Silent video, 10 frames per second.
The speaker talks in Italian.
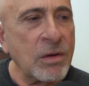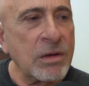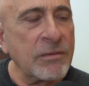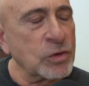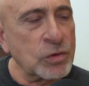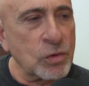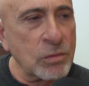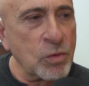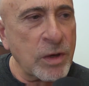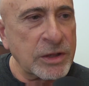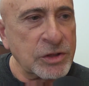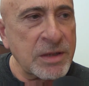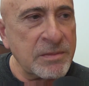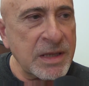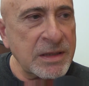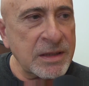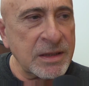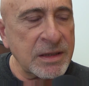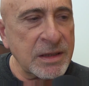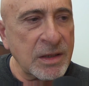Il vostro comune ha già in
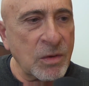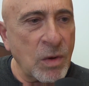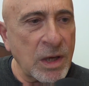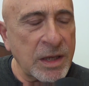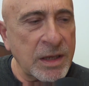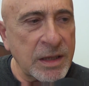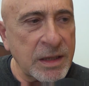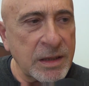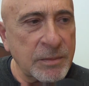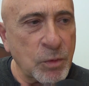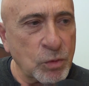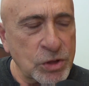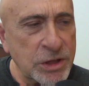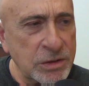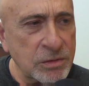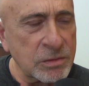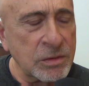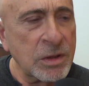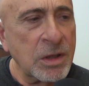mente qualche progetto